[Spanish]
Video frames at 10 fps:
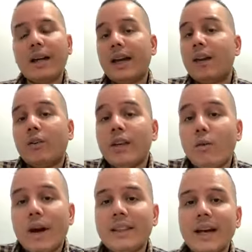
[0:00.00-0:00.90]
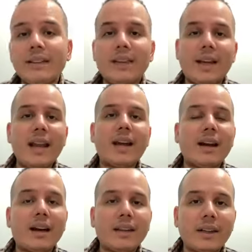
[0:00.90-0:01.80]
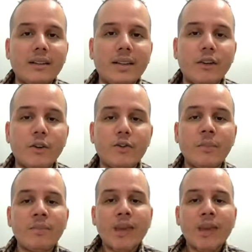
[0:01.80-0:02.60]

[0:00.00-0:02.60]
el Callejón Igualdad, que es la carrera 38.